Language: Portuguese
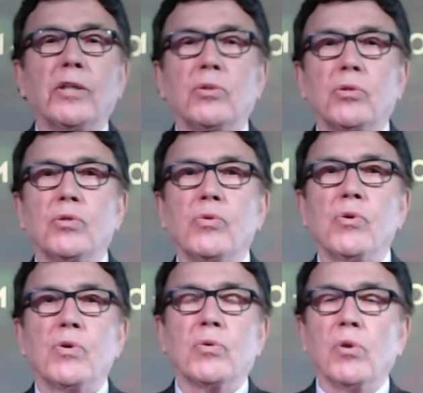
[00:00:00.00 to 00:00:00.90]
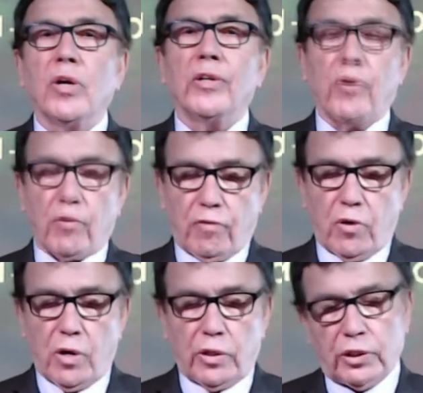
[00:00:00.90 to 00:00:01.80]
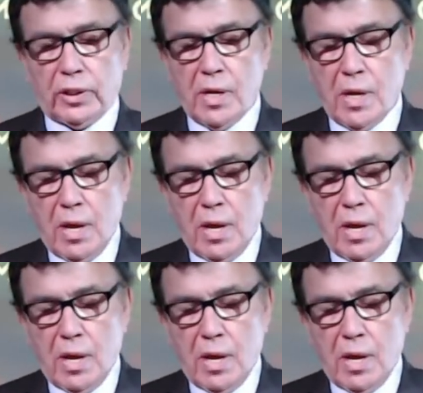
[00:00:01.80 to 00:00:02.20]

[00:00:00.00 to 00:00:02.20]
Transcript: do Senhor com cada um de vós.